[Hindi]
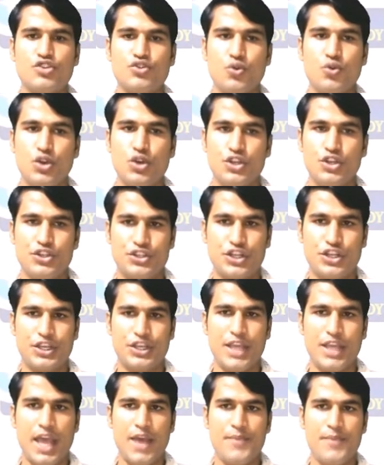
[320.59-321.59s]
जूल
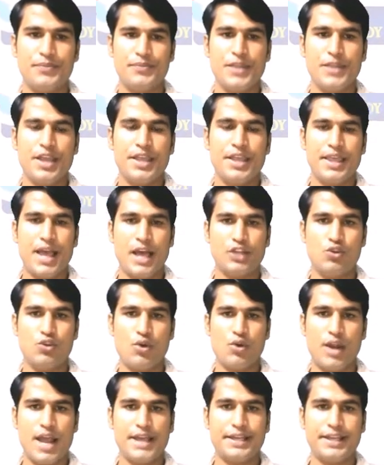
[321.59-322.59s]
ठीक है याद
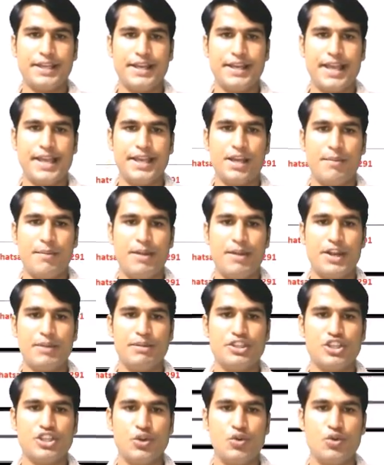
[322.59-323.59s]
हो रहा है कि नहीं कमेंट
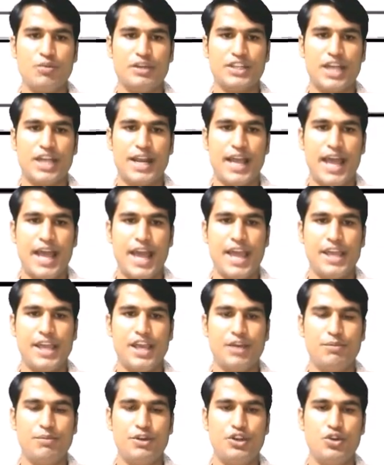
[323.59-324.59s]
में जरूर बताना है
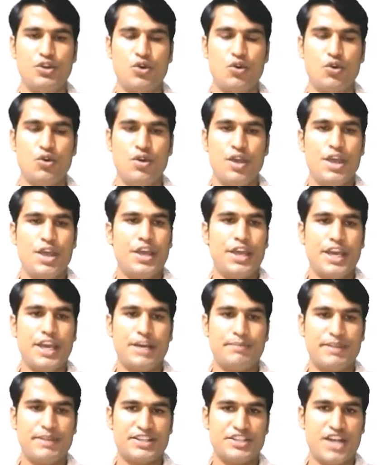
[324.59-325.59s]
एक वीडियो
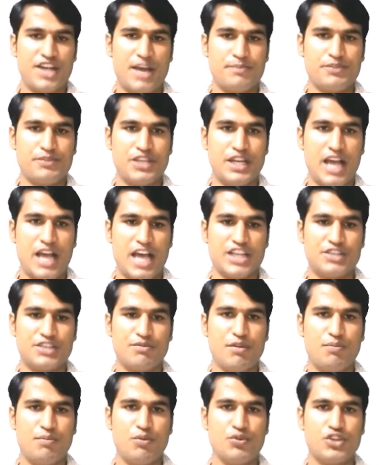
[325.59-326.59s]
एक प्रश्न आपसे लास्ट
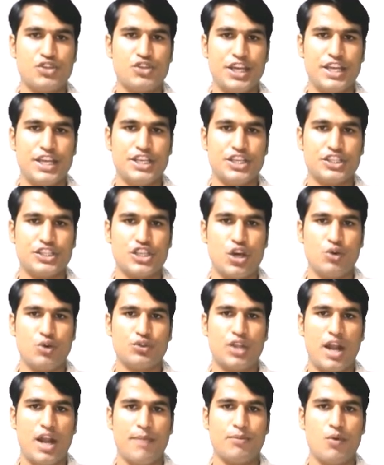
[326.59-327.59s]
में पूछेंगे जिसका
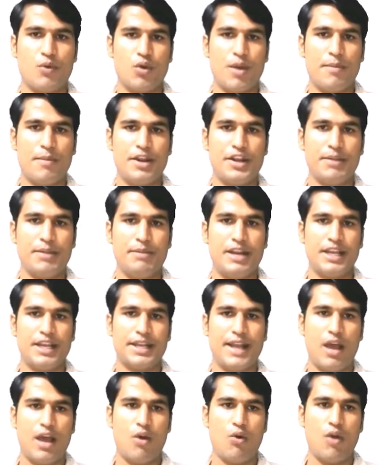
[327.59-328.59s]
उत्तर आपको कमेंट में
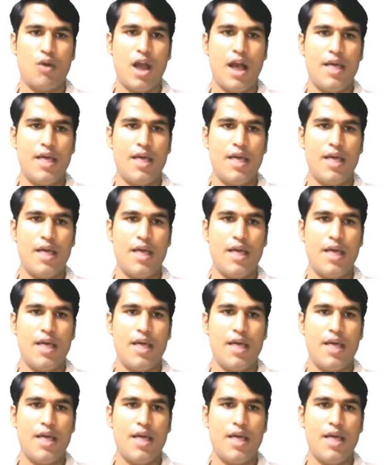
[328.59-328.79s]
लिखना होगा